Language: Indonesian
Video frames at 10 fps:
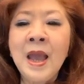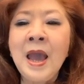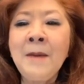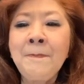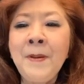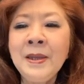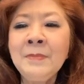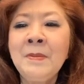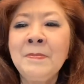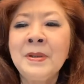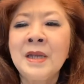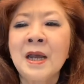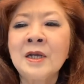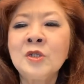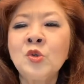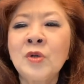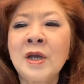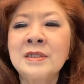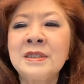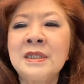apa yang membedakan
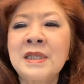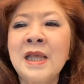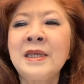sukacita